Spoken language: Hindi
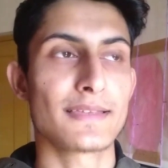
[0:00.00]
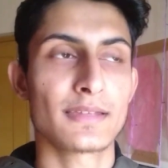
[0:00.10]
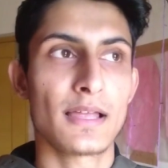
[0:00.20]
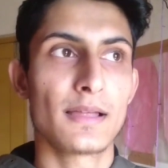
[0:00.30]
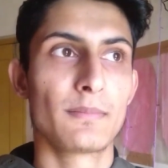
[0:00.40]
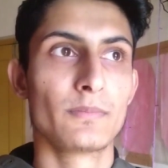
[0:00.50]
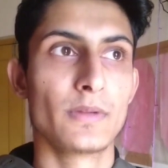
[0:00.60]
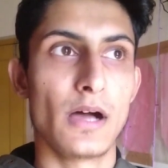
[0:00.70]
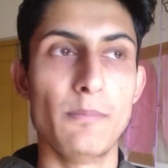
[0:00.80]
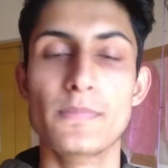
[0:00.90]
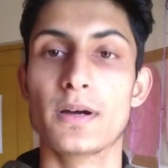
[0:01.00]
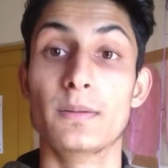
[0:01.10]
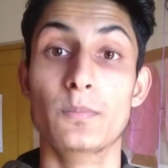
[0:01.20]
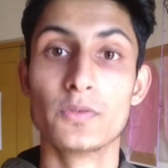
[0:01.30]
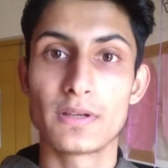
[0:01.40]
ऐसा अब
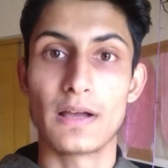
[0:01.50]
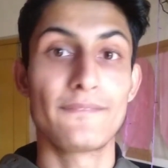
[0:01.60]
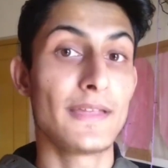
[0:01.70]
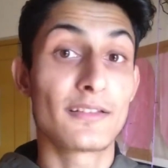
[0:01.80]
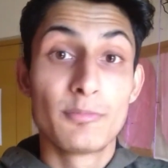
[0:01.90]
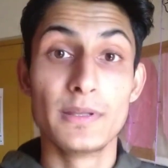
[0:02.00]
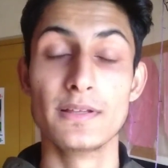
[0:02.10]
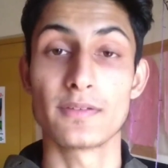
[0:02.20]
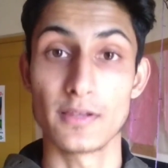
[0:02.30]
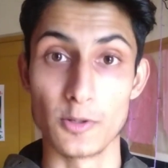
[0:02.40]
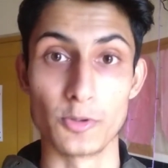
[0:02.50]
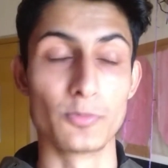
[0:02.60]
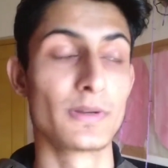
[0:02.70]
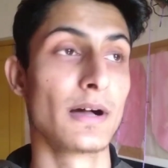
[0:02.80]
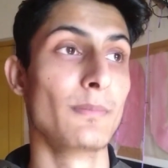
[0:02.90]
मुझे काफ़ी एक्सपीरियंस है
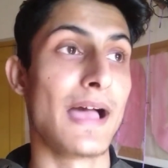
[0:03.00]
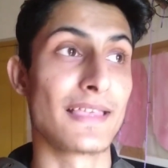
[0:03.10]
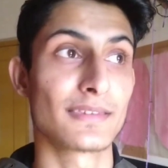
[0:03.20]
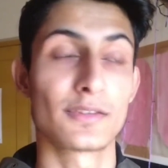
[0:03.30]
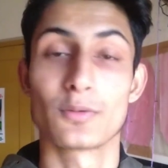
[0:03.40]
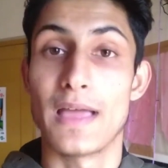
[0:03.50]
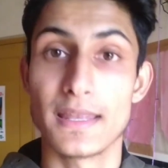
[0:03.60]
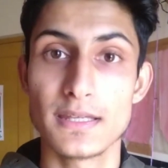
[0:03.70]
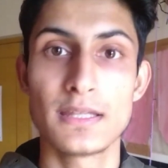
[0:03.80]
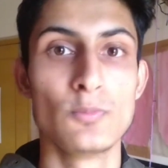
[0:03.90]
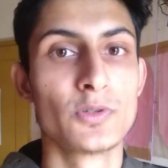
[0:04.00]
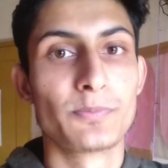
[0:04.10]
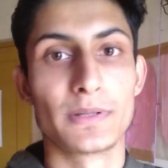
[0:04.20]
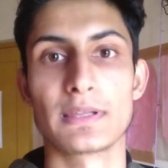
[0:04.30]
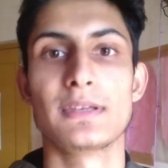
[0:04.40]
यूट्यूब का अब ऐसा तो है नहीं कि मुझे
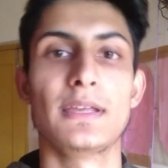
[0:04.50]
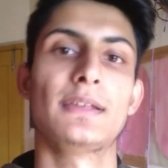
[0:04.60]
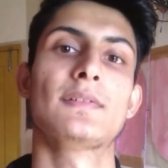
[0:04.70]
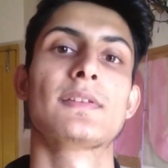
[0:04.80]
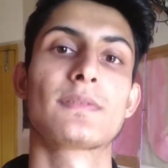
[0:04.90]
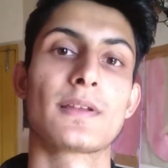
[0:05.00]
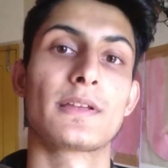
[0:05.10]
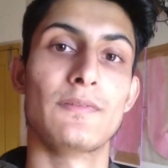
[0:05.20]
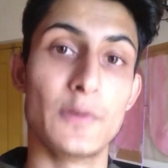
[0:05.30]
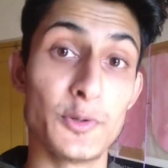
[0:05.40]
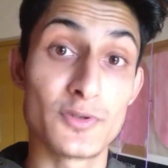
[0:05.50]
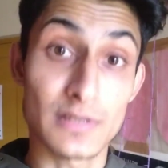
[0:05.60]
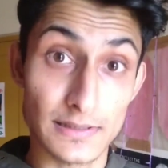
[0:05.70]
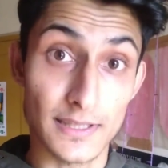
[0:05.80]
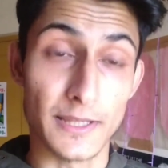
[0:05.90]
पता नहीं है कि किस तरह की वीडियोस
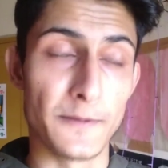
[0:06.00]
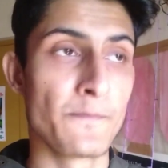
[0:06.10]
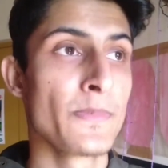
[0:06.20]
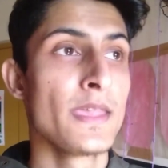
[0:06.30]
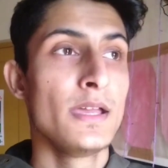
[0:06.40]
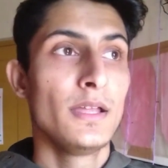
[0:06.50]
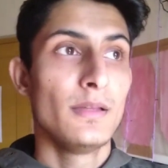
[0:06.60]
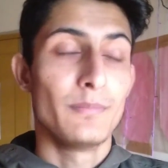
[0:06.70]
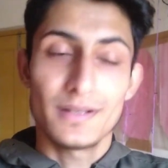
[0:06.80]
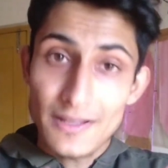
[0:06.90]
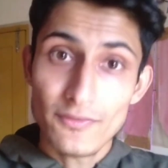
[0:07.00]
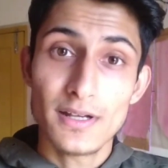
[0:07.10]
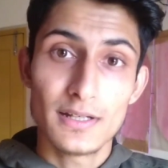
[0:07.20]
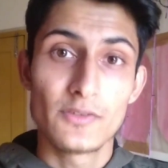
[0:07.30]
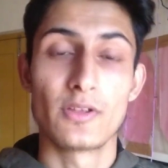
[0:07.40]
चलती हैं मैं
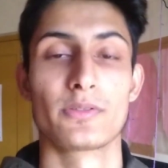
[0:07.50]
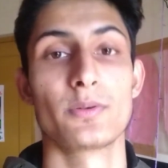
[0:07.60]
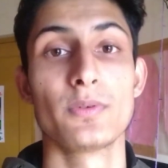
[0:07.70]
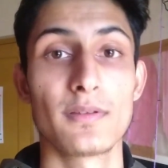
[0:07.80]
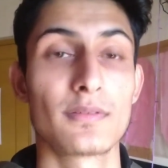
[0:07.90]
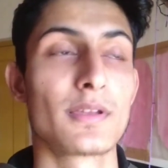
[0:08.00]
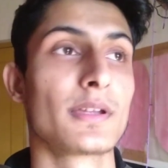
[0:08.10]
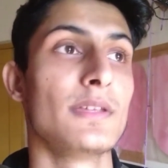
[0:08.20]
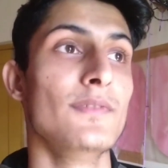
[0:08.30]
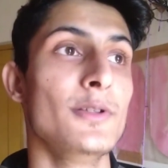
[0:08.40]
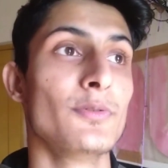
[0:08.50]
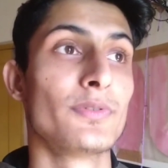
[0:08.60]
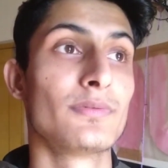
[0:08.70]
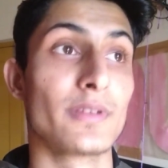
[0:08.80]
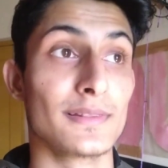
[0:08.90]
डेफिनेटली जानता हूँ किस तरह की
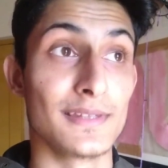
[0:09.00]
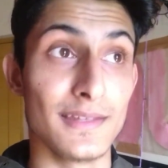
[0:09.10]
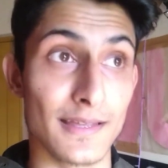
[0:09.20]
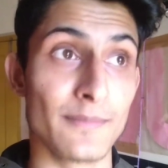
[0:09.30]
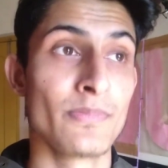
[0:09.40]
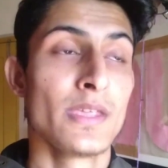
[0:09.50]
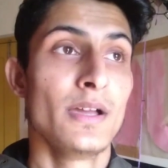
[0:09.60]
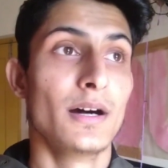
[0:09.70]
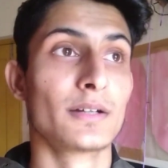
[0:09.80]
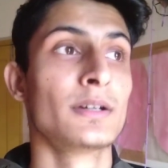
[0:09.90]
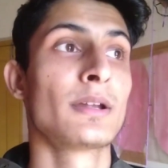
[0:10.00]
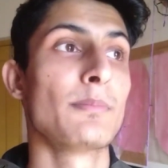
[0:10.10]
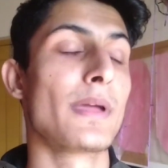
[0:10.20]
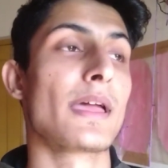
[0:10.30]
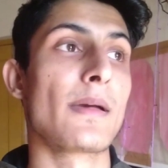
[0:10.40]
वीडियोस चलती हैं अगर
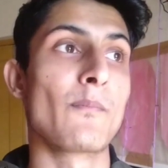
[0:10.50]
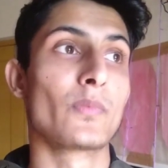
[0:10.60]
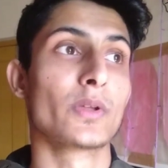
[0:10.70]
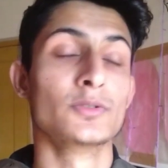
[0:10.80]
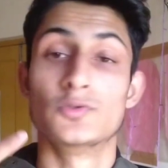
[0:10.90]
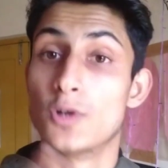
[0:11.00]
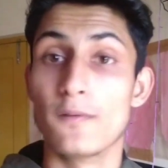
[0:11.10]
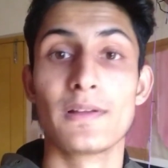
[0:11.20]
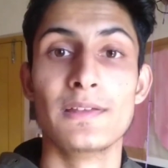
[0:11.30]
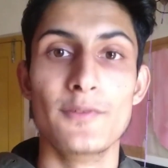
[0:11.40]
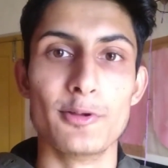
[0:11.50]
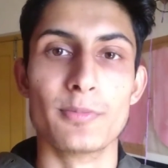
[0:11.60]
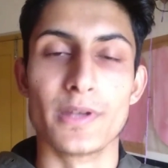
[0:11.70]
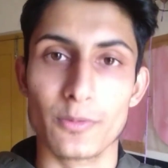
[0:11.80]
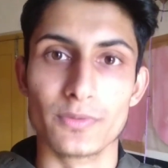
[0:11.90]
मैं जॉब वाली वीडियो
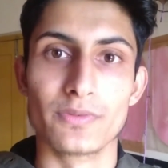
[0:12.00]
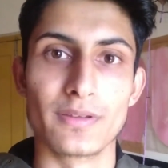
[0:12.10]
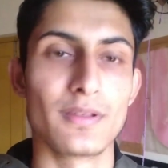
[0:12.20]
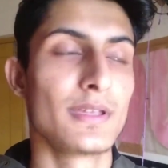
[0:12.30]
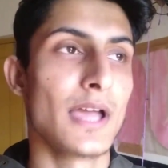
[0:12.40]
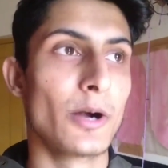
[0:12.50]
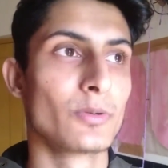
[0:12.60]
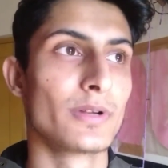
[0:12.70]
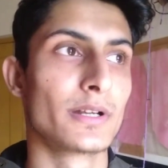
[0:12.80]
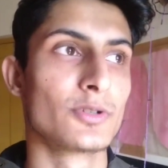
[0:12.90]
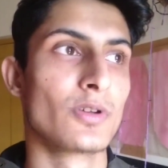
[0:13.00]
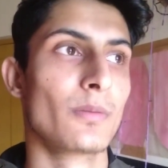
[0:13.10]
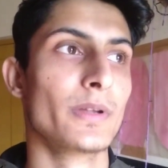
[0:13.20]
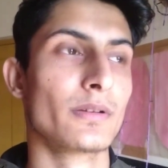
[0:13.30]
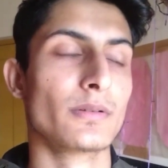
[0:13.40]
बनाऊँ जैसे कि हाउ टू गेट अ
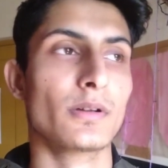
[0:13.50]
जॉब इन